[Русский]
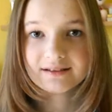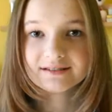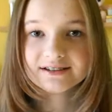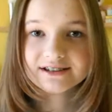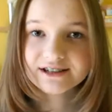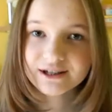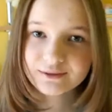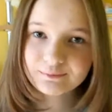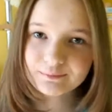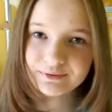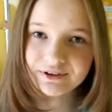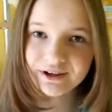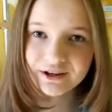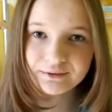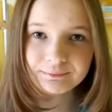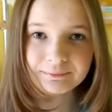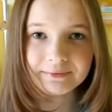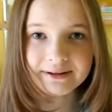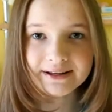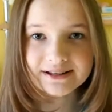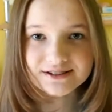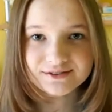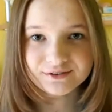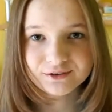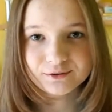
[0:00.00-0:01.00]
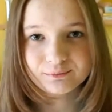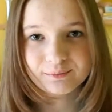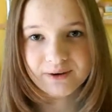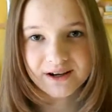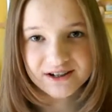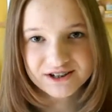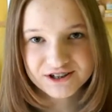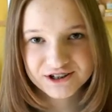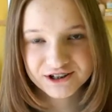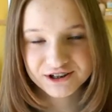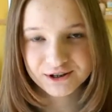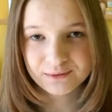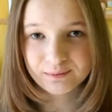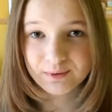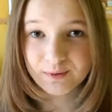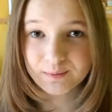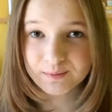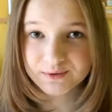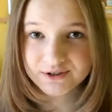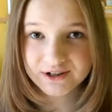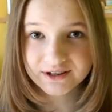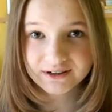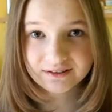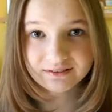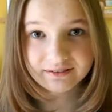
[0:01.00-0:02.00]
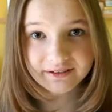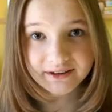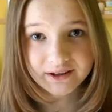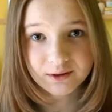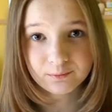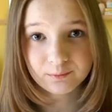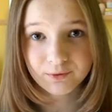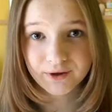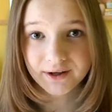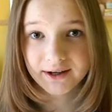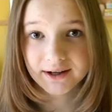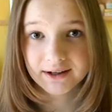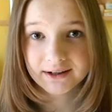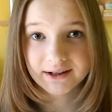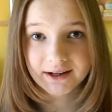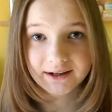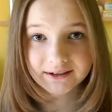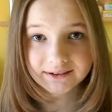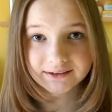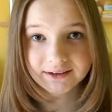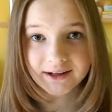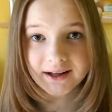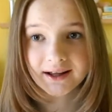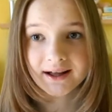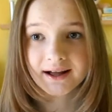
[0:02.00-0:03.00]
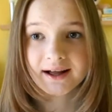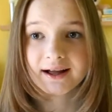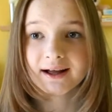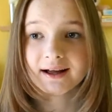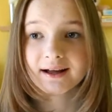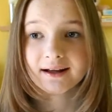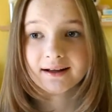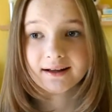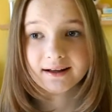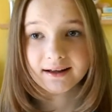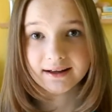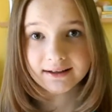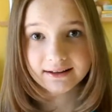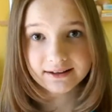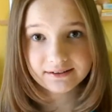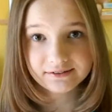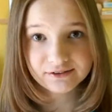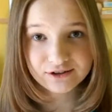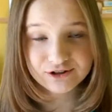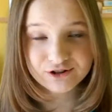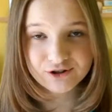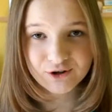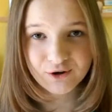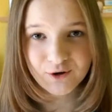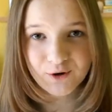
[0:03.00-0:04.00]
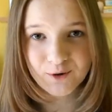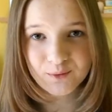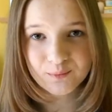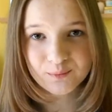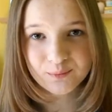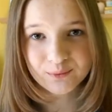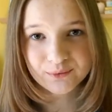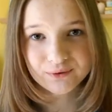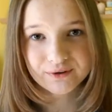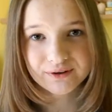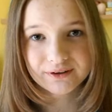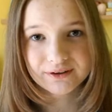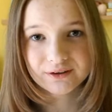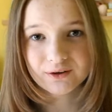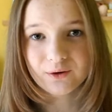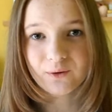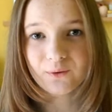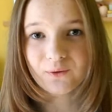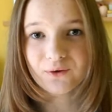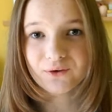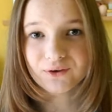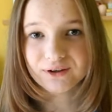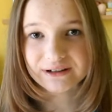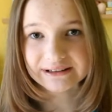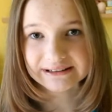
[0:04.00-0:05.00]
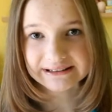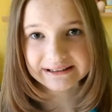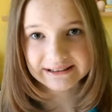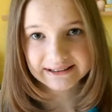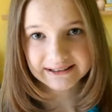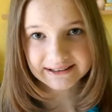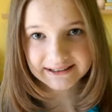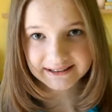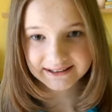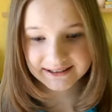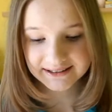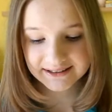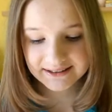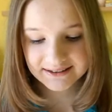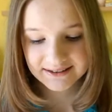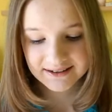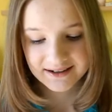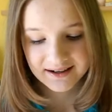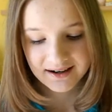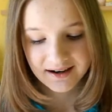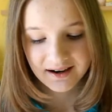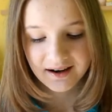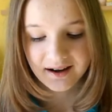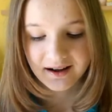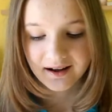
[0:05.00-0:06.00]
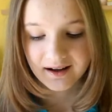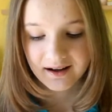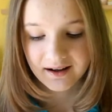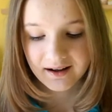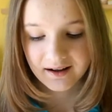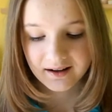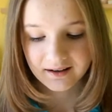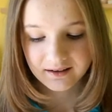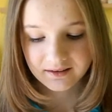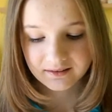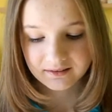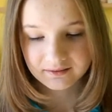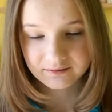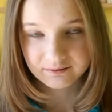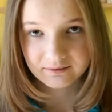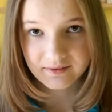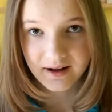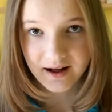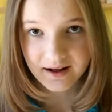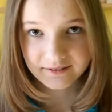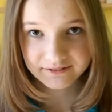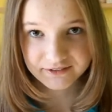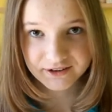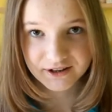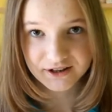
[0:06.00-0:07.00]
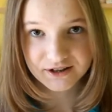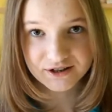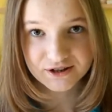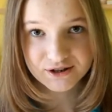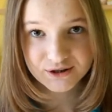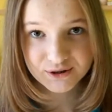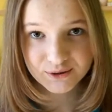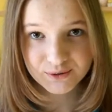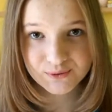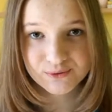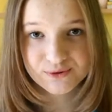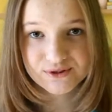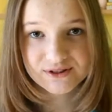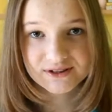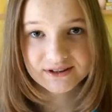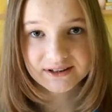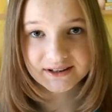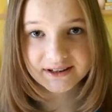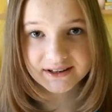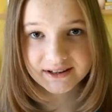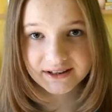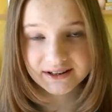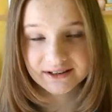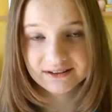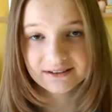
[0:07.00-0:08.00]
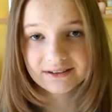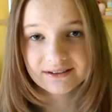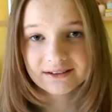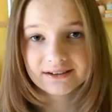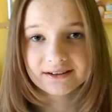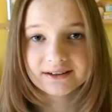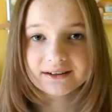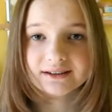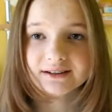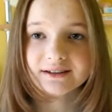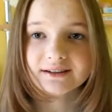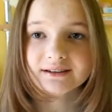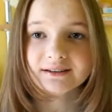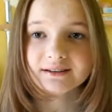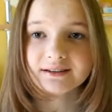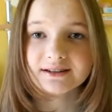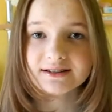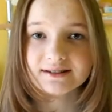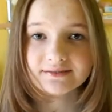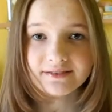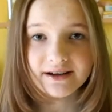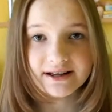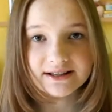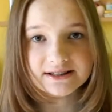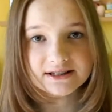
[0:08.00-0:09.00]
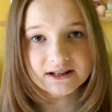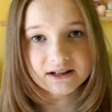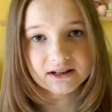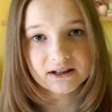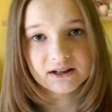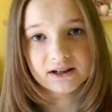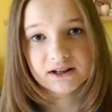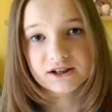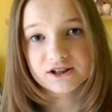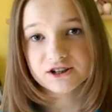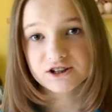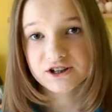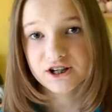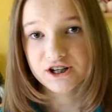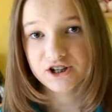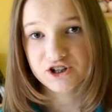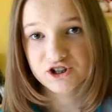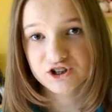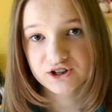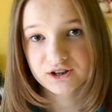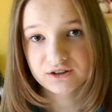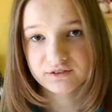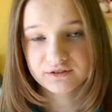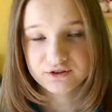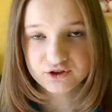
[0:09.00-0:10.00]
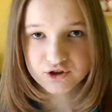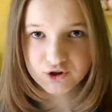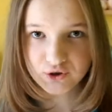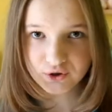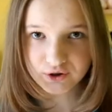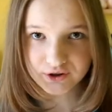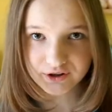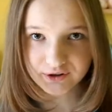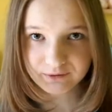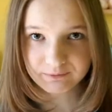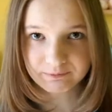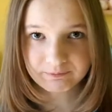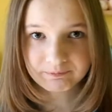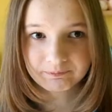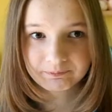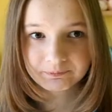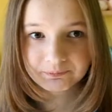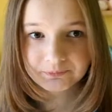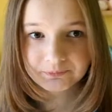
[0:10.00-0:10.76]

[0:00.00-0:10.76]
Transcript: Всем привет, меня зовут Маша и добро пожаловать на мой канал. Это видео будет о книге, а, автора Сьюзен Хилл и называется книга «Женщина в черном».